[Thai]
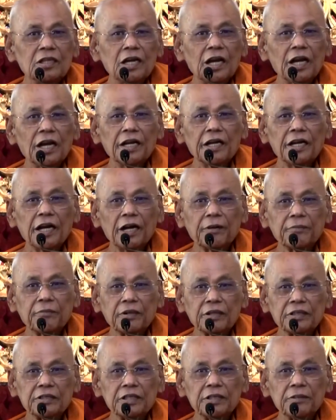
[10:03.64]
ให้
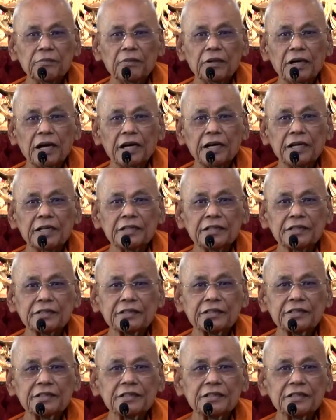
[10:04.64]
คำอธิบาย
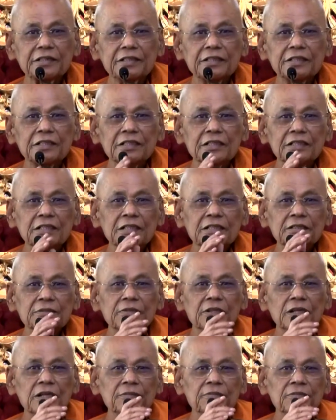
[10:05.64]

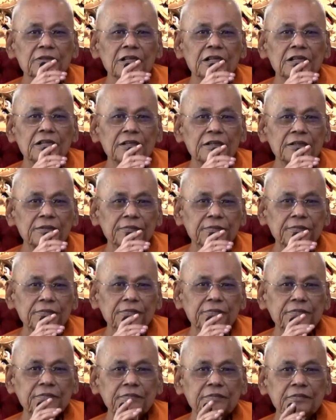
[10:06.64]
เพิ่มเติม
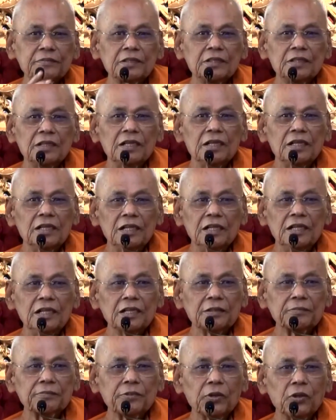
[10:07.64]

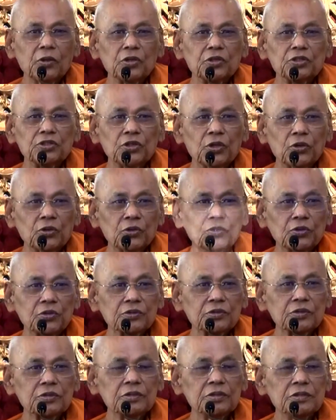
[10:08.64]
เรื่องโพชฌง
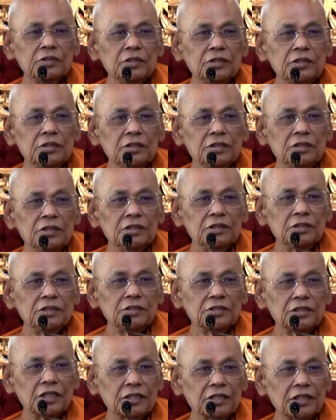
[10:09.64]

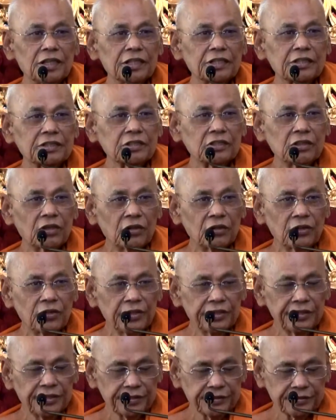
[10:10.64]
สักเล็กน้อ
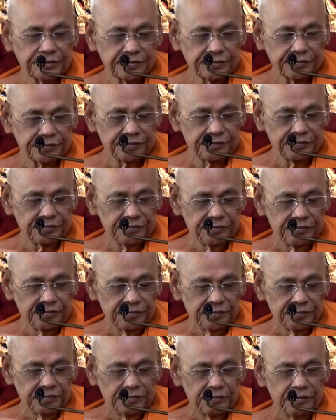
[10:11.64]
ย
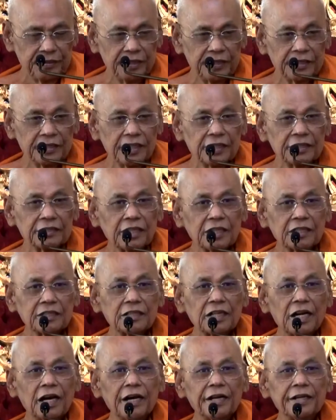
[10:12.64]
เพื่อท่านทั้ง
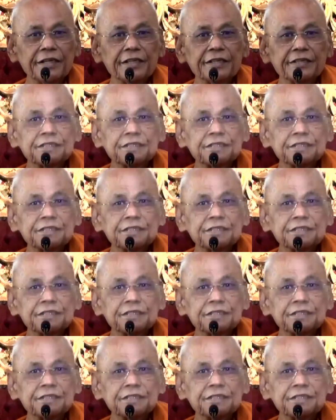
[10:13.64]
หลาย